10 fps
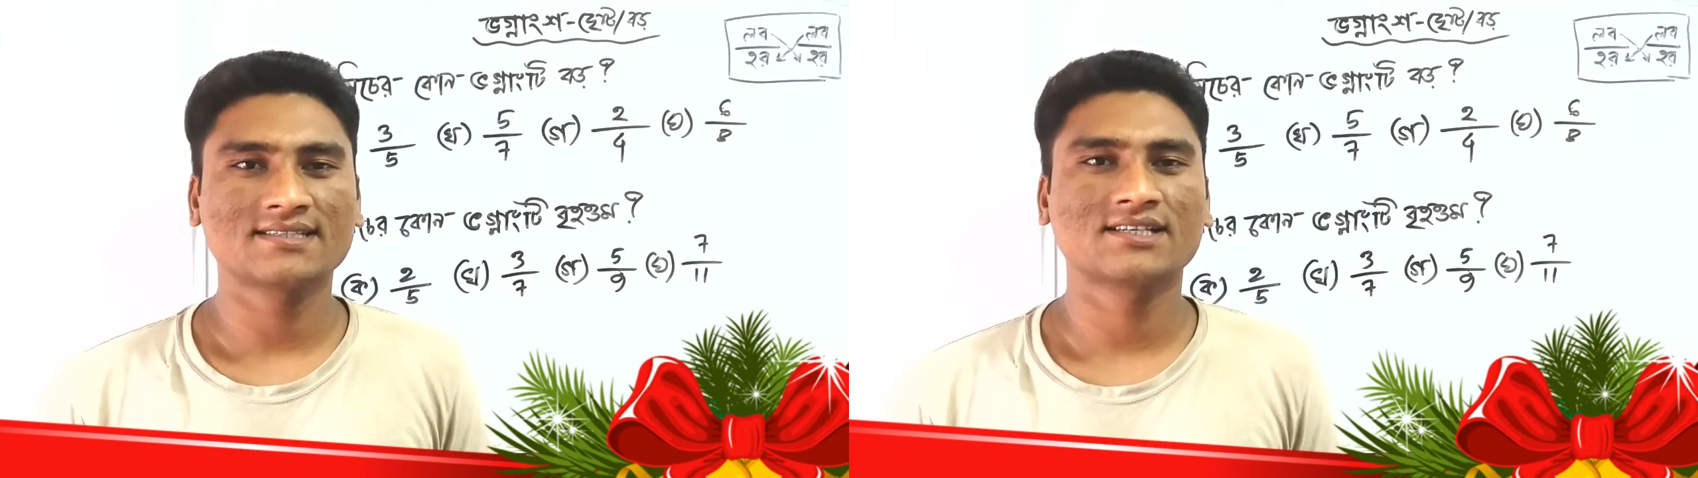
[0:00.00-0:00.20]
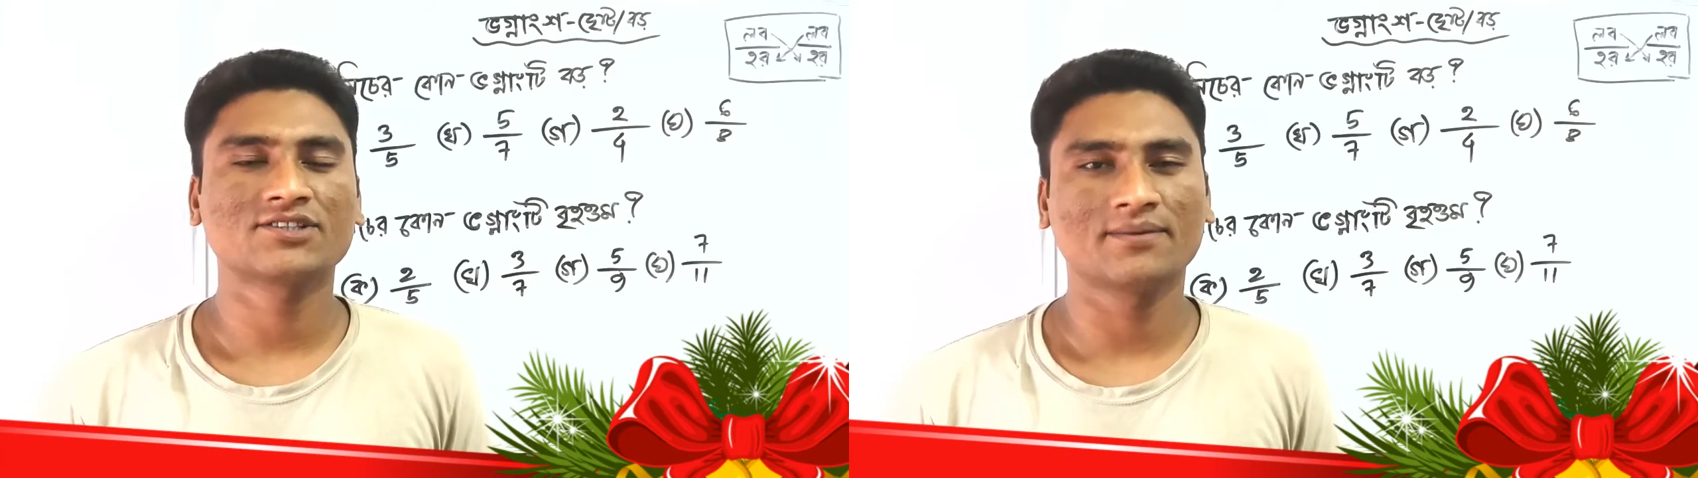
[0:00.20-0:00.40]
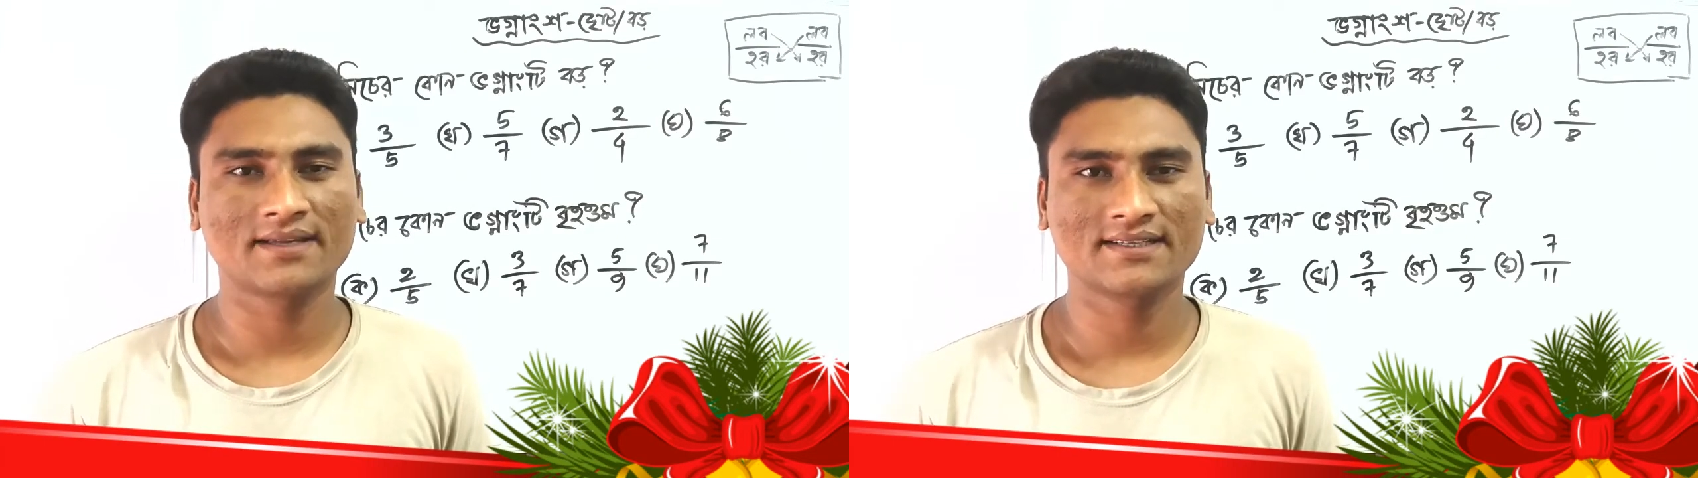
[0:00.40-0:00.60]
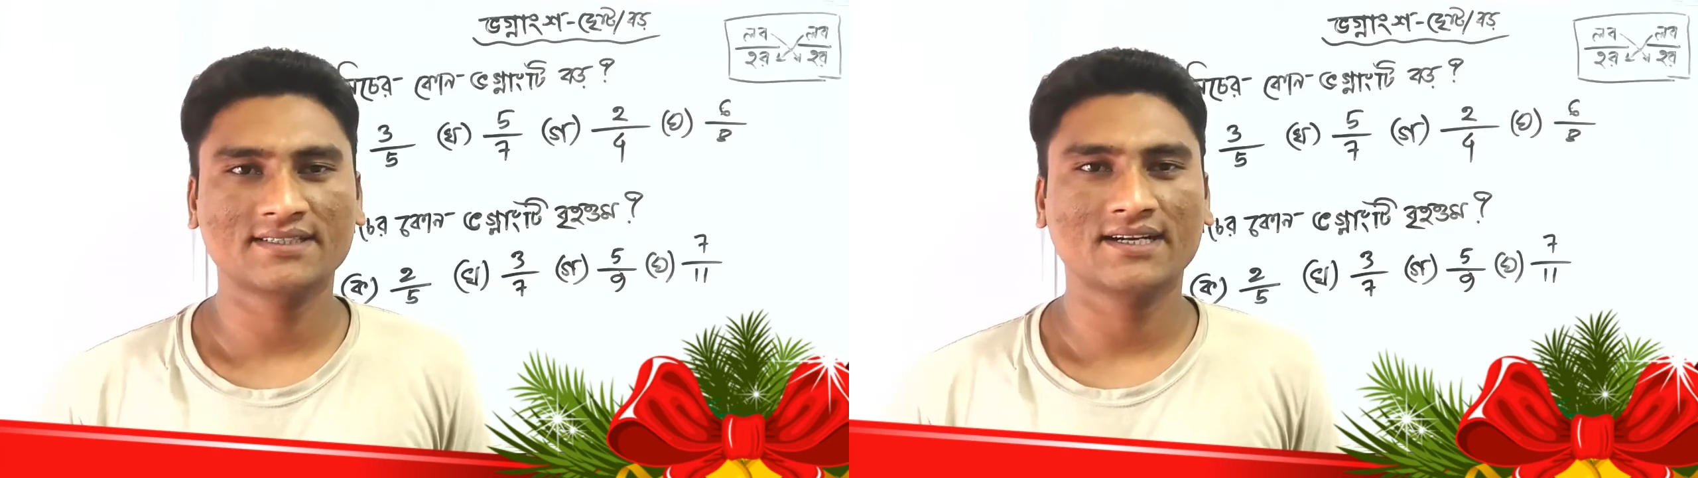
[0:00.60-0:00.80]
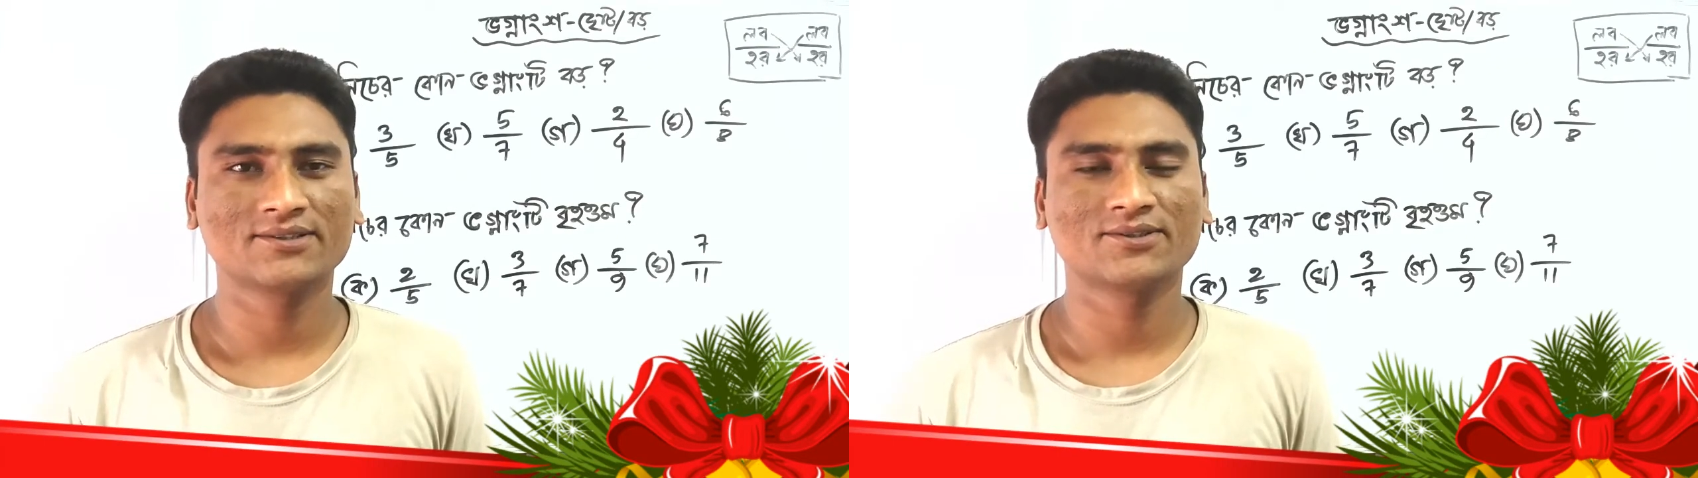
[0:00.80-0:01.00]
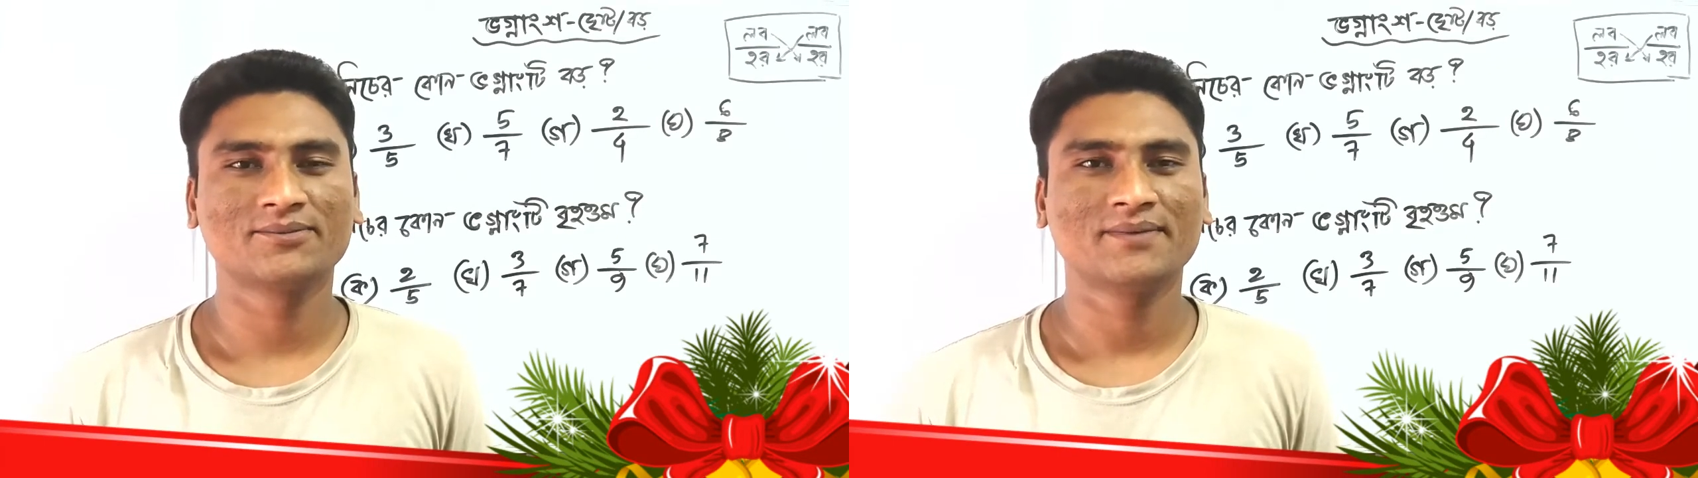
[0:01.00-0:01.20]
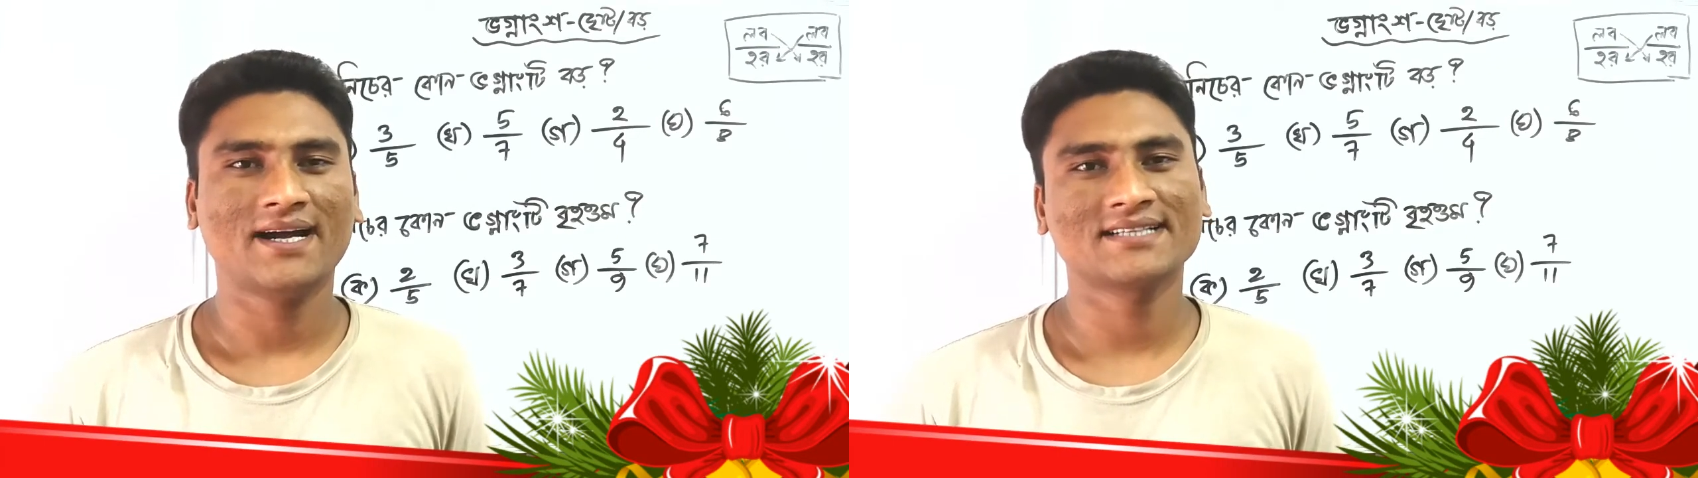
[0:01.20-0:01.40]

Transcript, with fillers: ক্লাসে সবাইকে স্বাগতম